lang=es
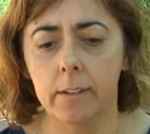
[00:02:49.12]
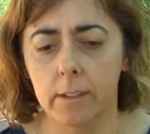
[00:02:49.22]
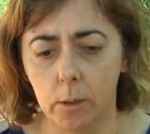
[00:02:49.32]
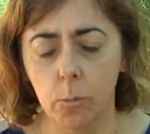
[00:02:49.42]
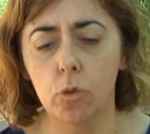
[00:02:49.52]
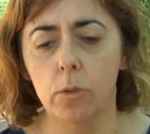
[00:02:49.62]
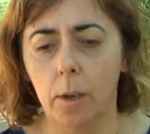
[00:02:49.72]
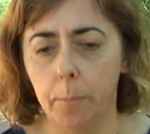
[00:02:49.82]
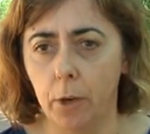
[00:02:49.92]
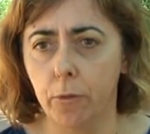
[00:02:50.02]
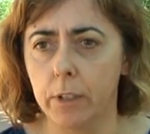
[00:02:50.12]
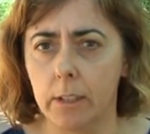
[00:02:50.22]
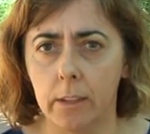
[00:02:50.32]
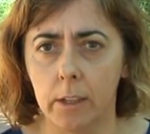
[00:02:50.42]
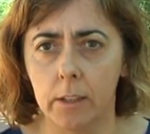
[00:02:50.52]
tenemos una amplia
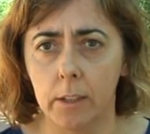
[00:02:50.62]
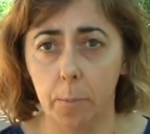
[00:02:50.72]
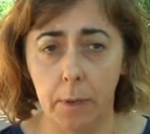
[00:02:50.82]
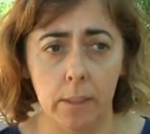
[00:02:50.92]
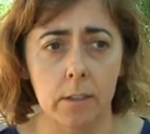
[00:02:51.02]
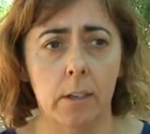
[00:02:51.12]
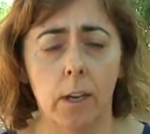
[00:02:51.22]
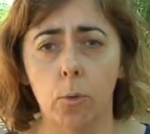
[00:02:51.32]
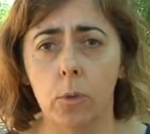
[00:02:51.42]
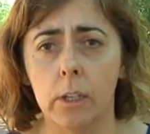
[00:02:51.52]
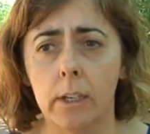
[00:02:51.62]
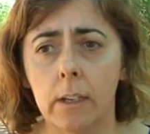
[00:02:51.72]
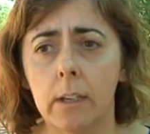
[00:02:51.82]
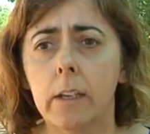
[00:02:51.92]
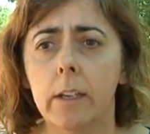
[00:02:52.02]
oferta de, plazas en la ludoteca